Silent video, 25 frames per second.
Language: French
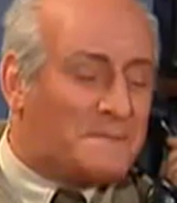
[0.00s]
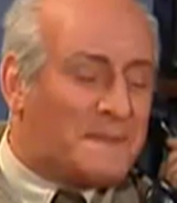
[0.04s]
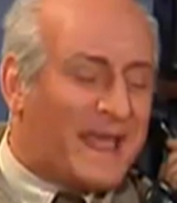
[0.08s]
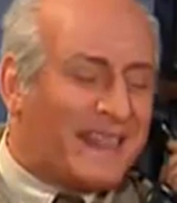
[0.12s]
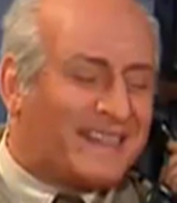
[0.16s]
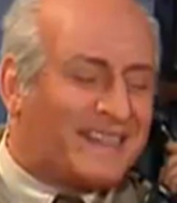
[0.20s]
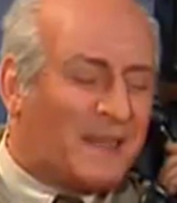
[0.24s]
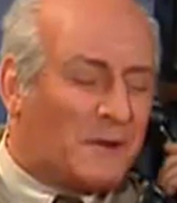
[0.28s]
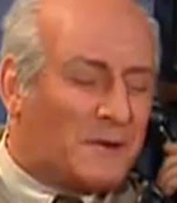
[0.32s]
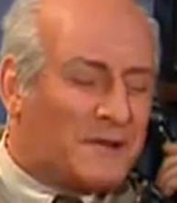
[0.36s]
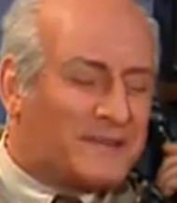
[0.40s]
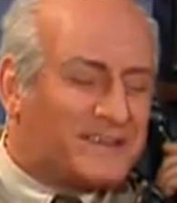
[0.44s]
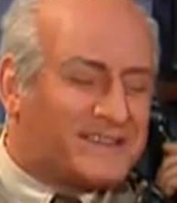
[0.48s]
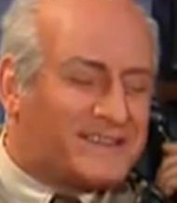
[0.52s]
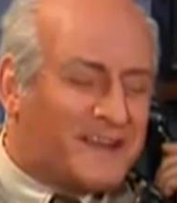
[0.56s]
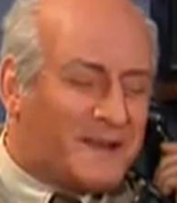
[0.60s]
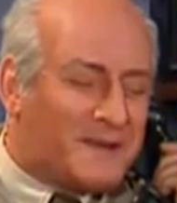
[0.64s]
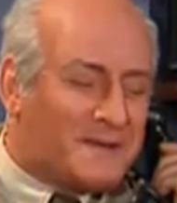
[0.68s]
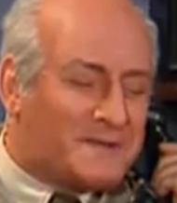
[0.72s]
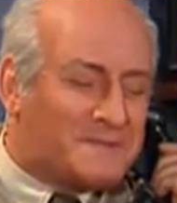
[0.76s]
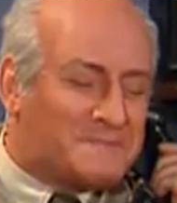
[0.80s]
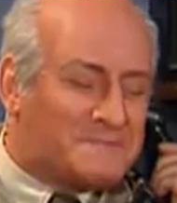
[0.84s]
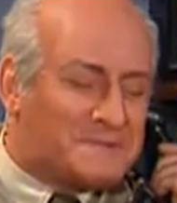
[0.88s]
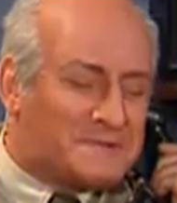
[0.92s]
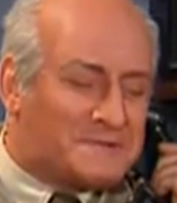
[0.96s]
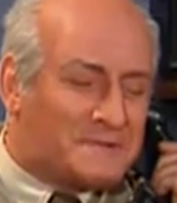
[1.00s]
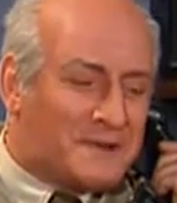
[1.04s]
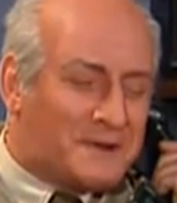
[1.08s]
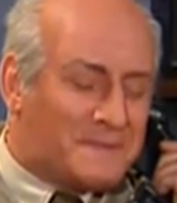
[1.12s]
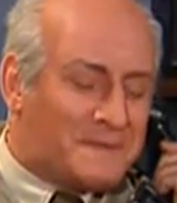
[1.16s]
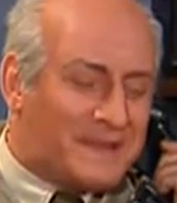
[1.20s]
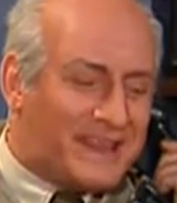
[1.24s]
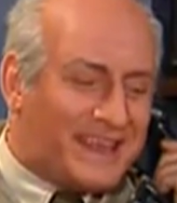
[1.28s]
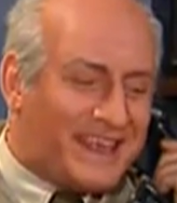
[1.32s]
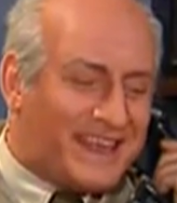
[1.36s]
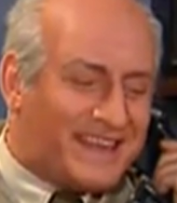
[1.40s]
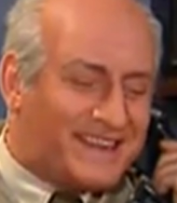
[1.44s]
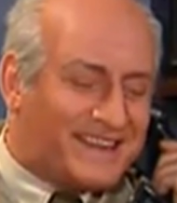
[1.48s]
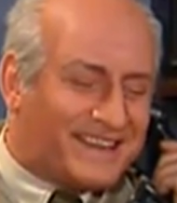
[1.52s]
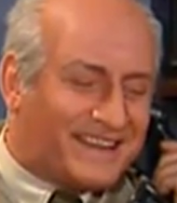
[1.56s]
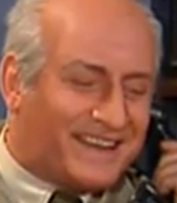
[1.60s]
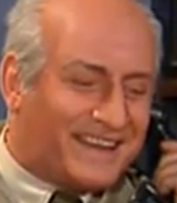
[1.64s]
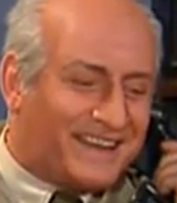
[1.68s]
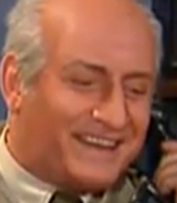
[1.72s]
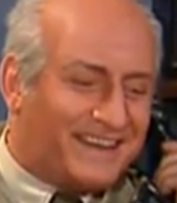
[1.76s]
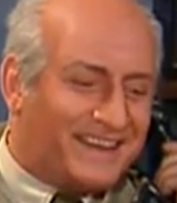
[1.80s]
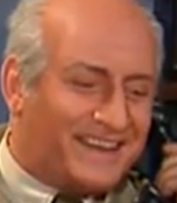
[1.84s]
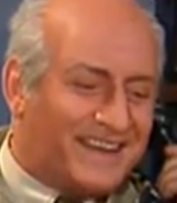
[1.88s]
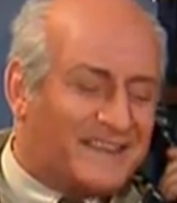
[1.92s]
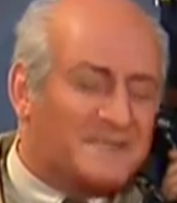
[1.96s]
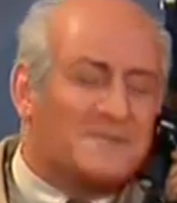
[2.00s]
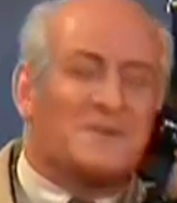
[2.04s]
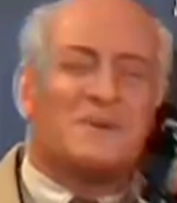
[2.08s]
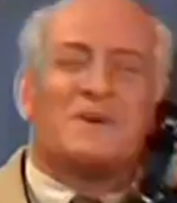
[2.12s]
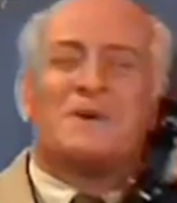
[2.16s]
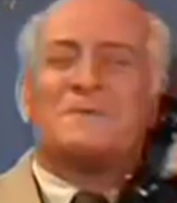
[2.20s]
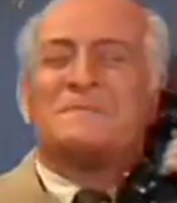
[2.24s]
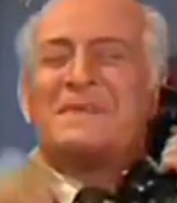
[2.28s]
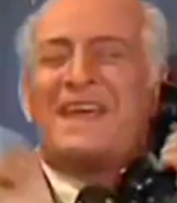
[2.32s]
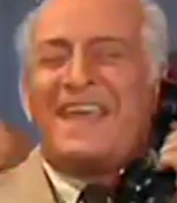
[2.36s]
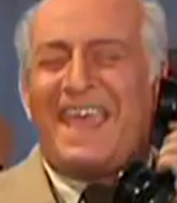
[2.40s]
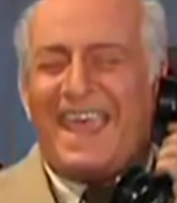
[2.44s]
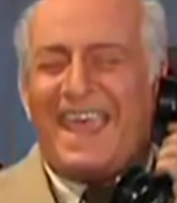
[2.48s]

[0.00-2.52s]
le mettre dans l'autre sens, monsieur le ministre. Non, mais